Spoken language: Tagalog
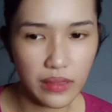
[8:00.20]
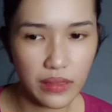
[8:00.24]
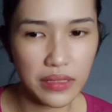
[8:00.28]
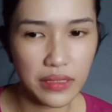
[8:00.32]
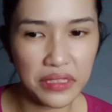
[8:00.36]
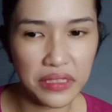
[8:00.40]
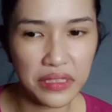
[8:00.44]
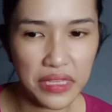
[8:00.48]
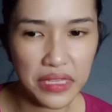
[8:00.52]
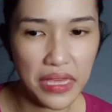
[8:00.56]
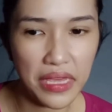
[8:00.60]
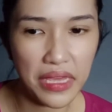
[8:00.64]

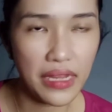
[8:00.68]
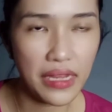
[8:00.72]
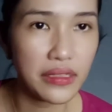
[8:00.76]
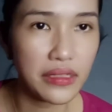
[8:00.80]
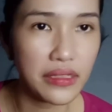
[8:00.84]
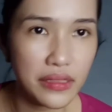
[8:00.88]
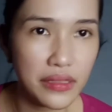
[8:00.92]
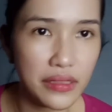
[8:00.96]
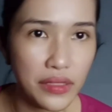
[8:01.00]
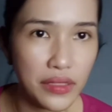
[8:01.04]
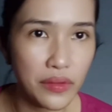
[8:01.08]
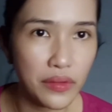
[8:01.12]
hindi
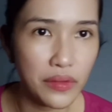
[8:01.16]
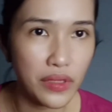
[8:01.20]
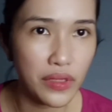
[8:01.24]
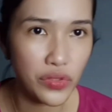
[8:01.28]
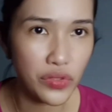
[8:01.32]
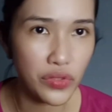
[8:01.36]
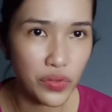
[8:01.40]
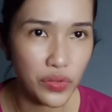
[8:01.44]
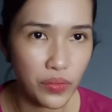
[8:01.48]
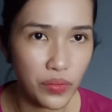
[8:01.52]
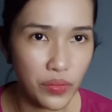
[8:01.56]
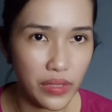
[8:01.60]
healthy yung
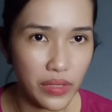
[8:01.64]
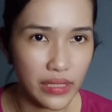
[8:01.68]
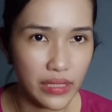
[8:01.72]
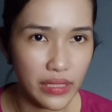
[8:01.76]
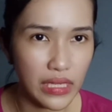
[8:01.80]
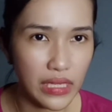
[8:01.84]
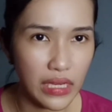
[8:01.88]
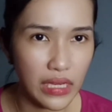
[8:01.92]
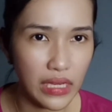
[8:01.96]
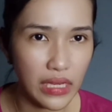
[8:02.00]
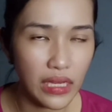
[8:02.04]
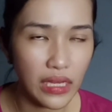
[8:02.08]
itsura
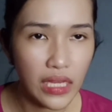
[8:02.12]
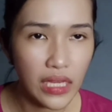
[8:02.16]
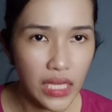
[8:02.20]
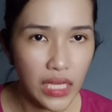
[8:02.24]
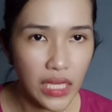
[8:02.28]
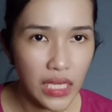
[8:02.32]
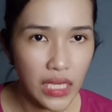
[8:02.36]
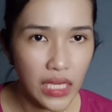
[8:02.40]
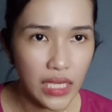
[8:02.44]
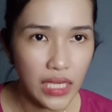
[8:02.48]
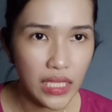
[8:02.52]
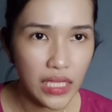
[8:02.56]
niya.
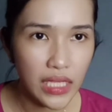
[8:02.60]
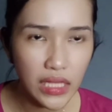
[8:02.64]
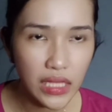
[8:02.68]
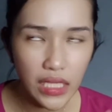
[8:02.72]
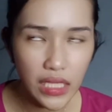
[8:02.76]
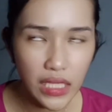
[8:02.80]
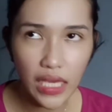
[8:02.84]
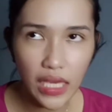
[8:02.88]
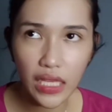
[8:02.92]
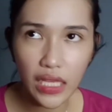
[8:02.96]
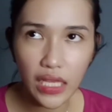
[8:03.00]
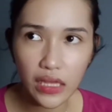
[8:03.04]

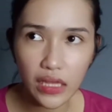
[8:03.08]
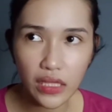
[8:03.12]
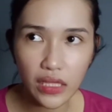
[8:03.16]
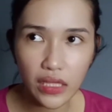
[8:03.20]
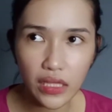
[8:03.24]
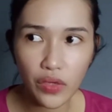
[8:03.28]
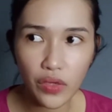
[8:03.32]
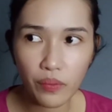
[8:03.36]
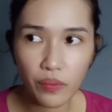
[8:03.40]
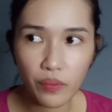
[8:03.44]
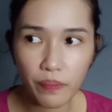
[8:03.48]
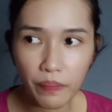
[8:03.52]
Hindi
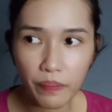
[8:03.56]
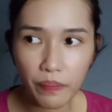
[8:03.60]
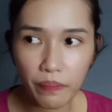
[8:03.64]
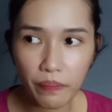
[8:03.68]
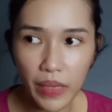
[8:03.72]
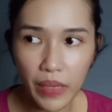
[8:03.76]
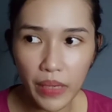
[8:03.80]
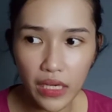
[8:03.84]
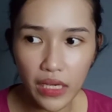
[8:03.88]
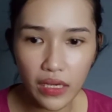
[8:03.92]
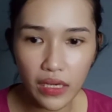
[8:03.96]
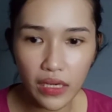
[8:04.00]
healthy yung
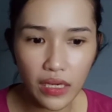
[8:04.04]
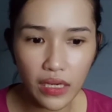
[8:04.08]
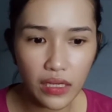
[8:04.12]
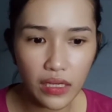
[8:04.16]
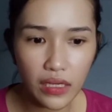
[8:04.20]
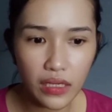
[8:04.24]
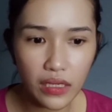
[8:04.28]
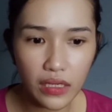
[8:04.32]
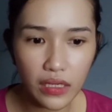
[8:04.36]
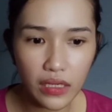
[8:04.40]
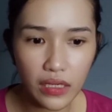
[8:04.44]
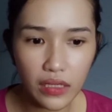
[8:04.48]

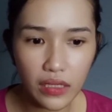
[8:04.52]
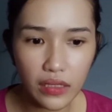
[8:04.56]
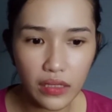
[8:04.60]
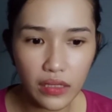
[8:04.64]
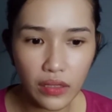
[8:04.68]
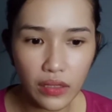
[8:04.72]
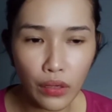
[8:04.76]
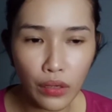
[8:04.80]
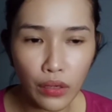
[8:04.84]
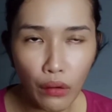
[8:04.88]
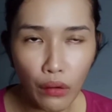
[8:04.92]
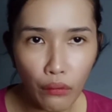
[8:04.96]

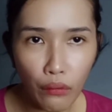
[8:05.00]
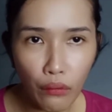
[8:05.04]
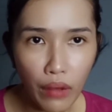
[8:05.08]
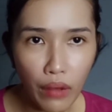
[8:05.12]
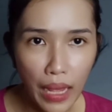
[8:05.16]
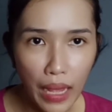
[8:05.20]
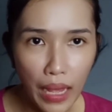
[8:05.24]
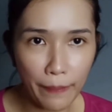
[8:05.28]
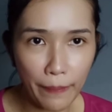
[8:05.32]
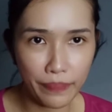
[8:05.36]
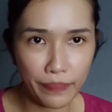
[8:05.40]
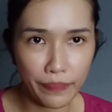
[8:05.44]
pagka-glow
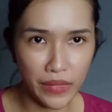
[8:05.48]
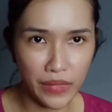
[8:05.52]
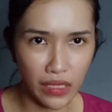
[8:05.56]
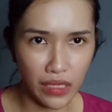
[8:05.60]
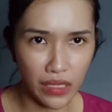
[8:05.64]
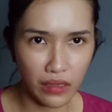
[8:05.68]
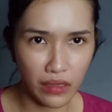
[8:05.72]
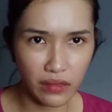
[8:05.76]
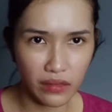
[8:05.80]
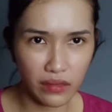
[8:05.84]
up niya.